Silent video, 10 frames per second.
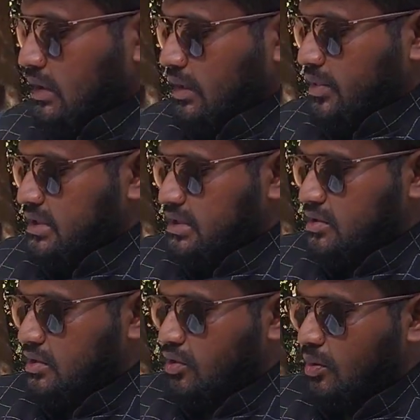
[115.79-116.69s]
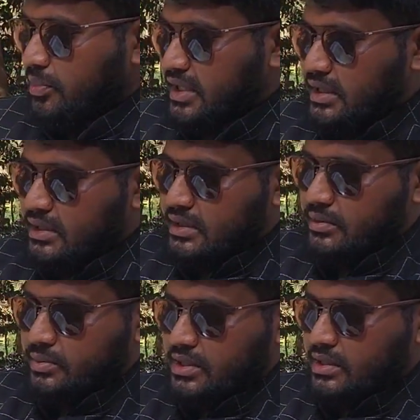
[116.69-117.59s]
আমাদের কোম্পানি
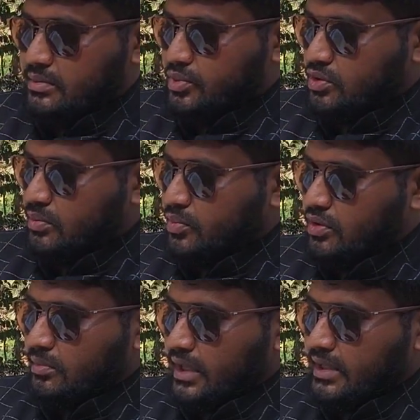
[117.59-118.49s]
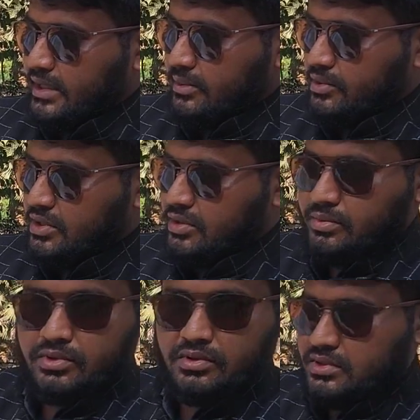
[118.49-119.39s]
প্রথম পক্ষ মালিক এবং দ্বিতীয়
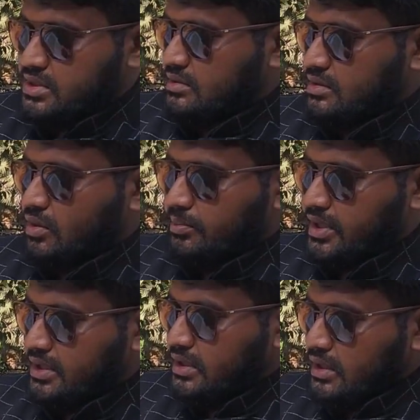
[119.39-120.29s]
পক্ষ যে কোম্পানি